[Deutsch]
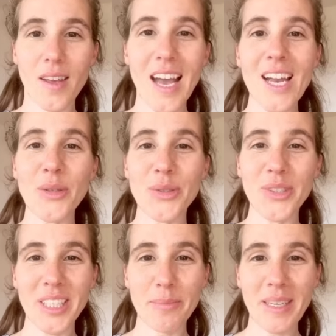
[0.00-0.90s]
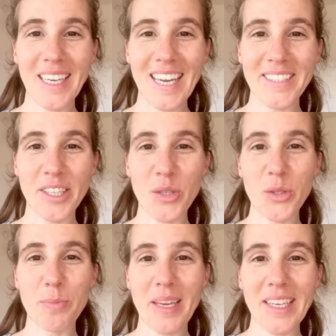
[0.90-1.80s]
Hallo, ich bin Kerstin
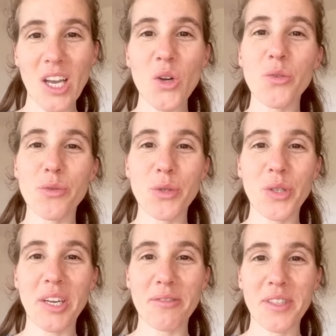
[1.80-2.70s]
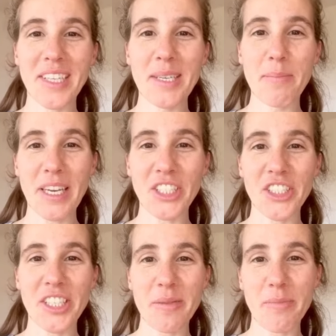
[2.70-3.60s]
Nussbecher und fotografiere Menschen
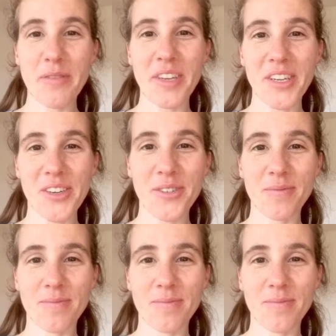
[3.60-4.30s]
in Bewegung.